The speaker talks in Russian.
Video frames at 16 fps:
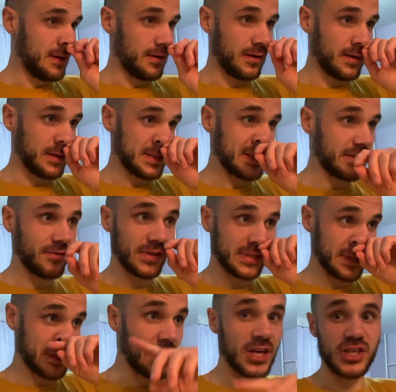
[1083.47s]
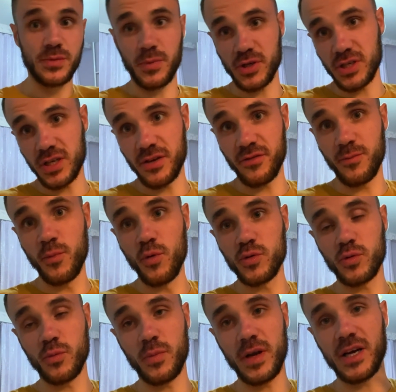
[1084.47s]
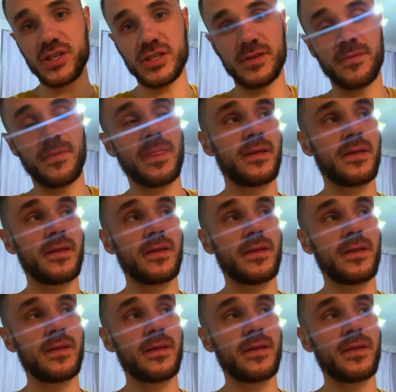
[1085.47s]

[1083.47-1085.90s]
Э, соответственно, дальше пошли в бухту пляжи